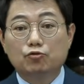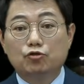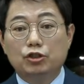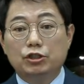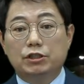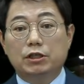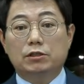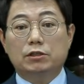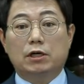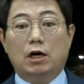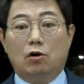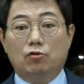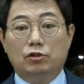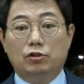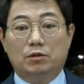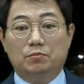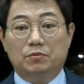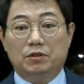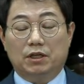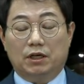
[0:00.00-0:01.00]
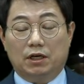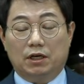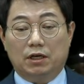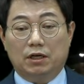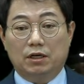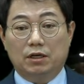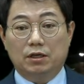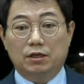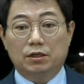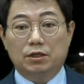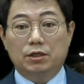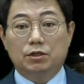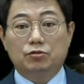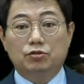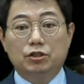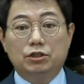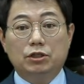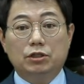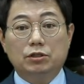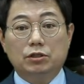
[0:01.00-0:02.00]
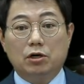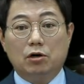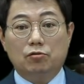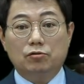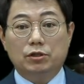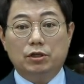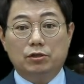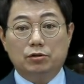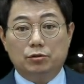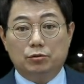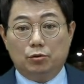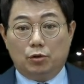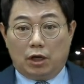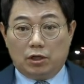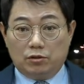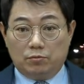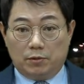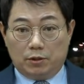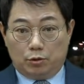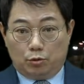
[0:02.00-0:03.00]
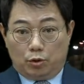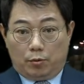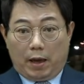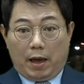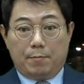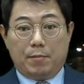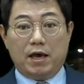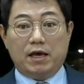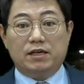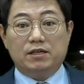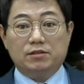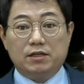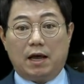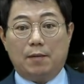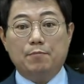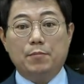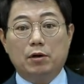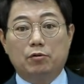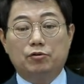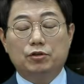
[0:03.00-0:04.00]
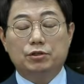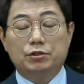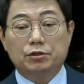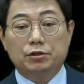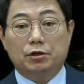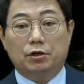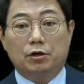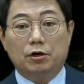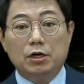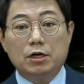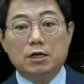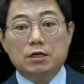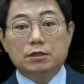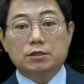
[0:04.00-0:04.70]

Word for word: 뒷좌석 가운데입니다. 뒷좌석 가운데는 요 안전벨트 여기 매기시서 안 매고 있죠.